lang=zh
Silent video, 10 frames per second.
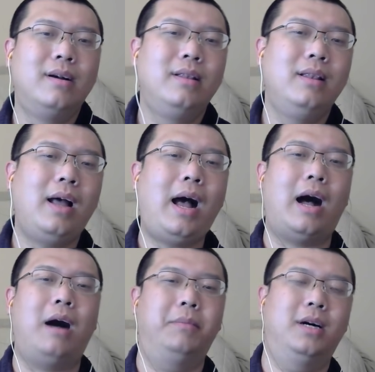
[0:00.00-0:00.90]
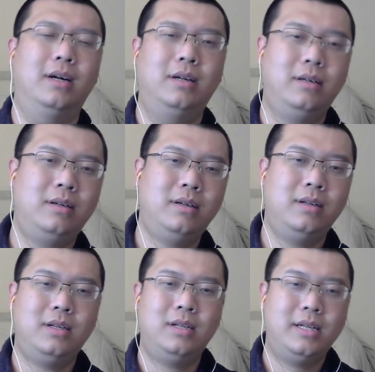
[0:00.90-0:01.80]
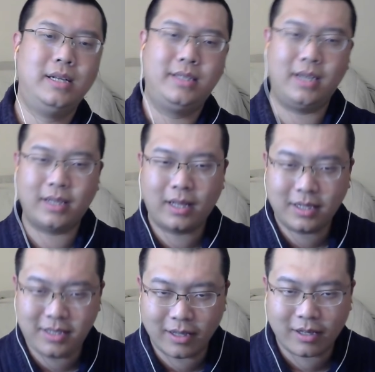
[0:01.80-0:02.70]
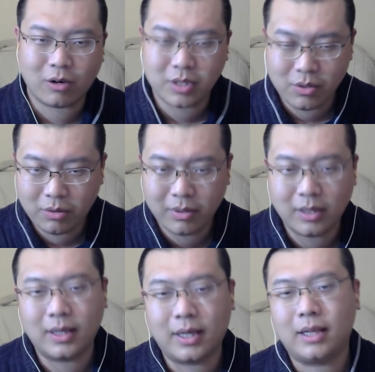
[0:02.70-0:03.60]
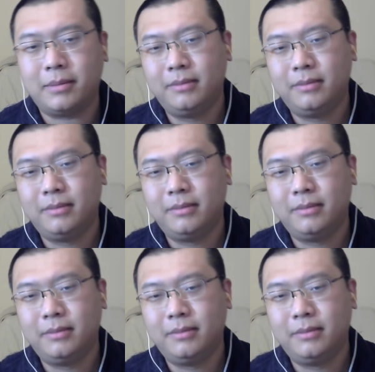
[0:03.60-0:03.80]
那么加拿大解套的机会不就更大了？